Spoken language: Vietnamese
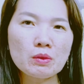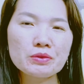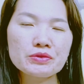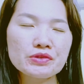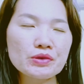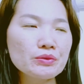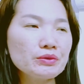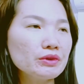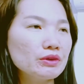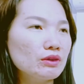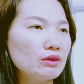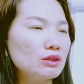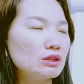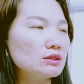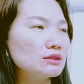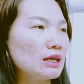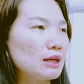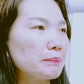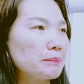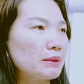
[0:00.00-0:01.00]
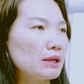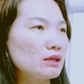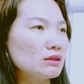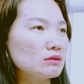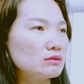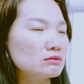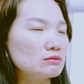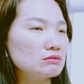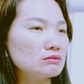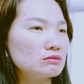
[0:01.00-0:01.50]
số người cứ thắc mắc
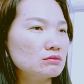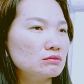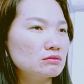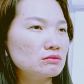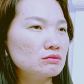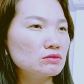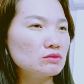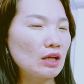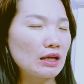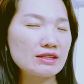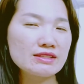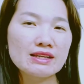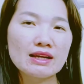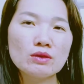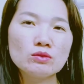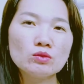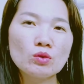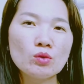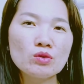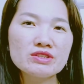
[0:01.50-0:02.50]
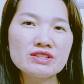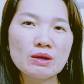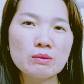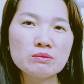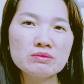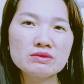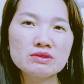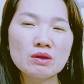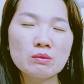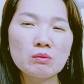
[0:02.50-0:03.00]
tại sao tôi
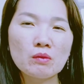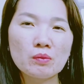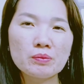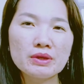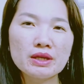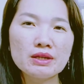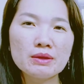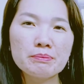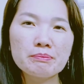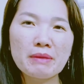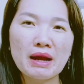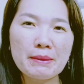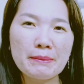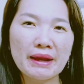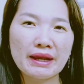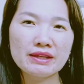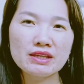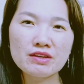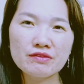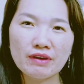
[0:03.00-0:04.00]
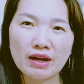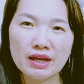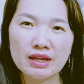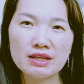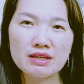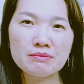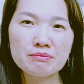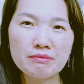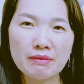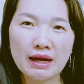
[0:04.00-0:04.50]
sống trong một gia đình bài bản như vậy
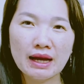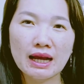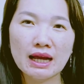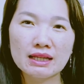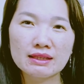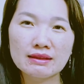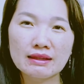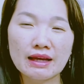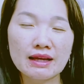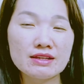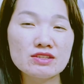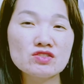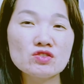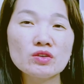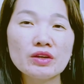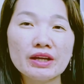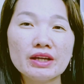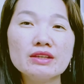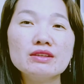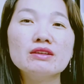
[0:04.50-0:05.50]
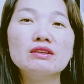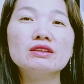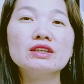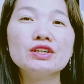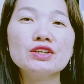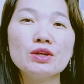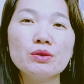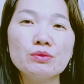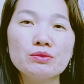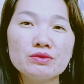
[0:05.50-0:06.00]
mà lại xuất hiện những cái
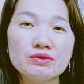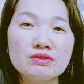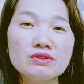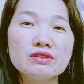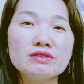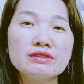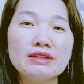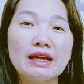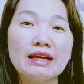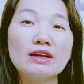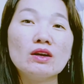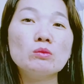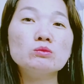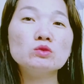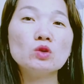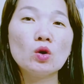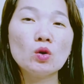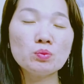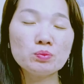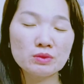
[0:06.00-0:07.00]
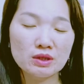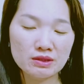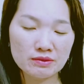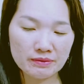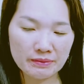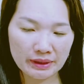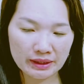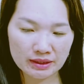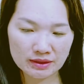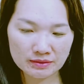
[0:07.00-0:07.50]
điều như vậy không tốt đến với
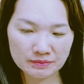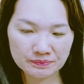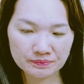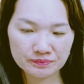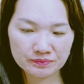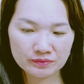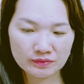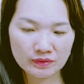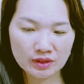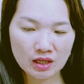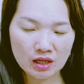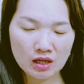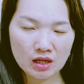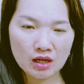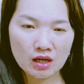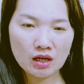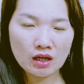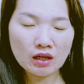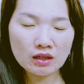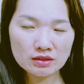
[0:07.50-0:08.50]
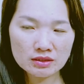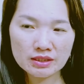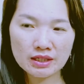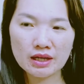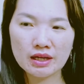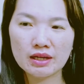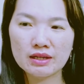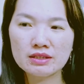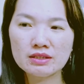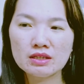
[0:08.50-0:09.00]
mình hứng
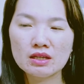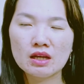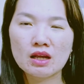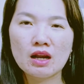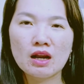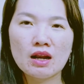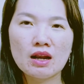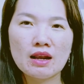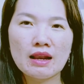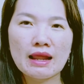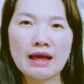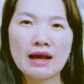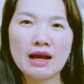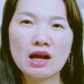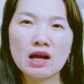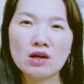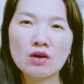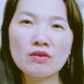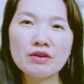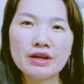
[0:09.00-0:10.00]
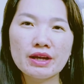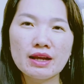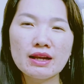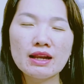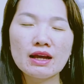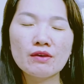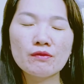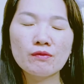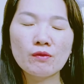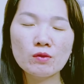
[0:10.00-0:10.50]
khởi là có nghĩa
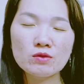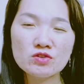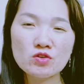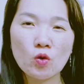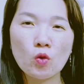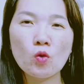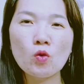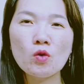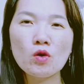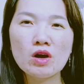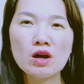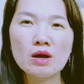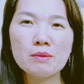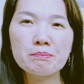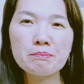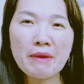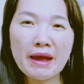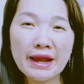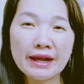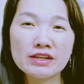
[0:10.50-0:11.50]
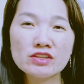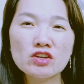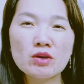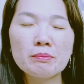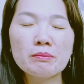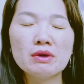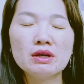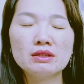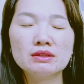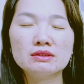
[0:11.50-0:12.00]
là vũ trụ ban cho
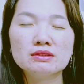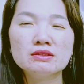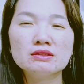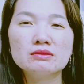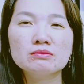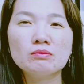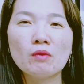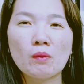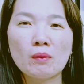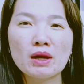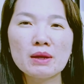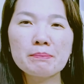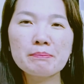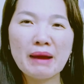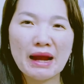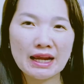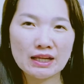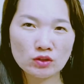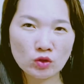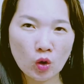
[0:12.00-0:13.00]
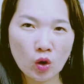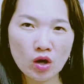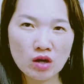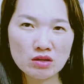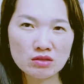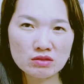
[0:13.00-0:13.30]
mình một cái bài toán